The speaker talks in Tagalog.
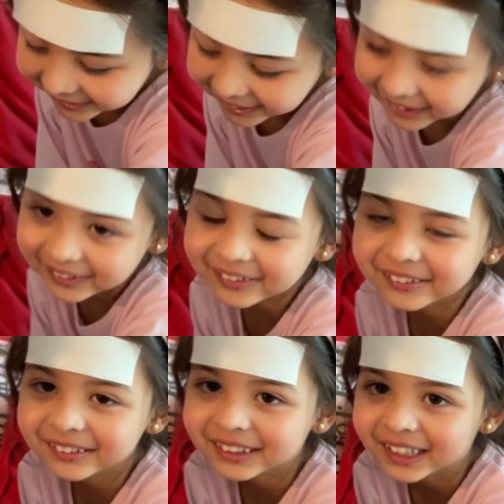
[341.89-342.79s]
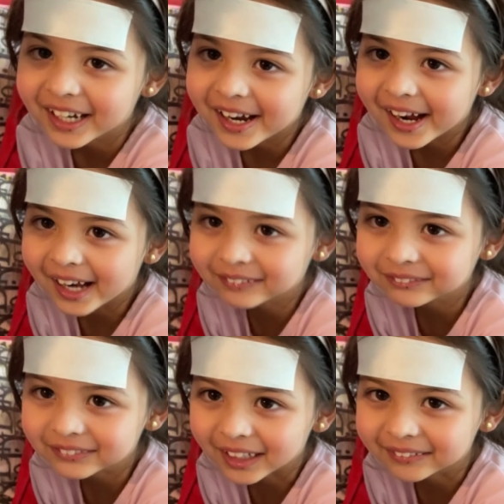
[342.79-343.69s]
tell your um,
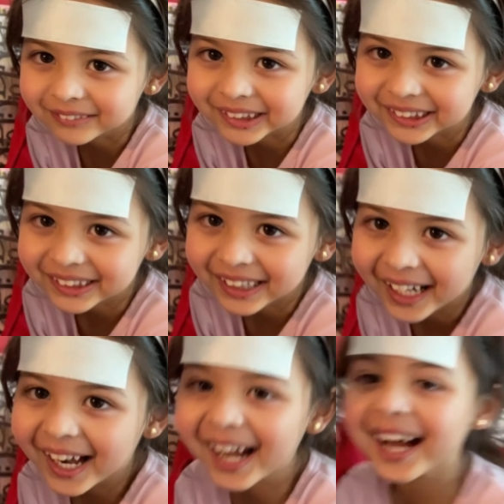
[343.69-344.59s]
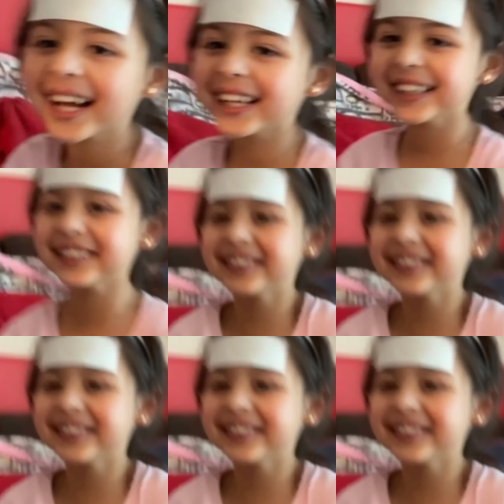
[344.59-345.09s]
tummy. Ah, it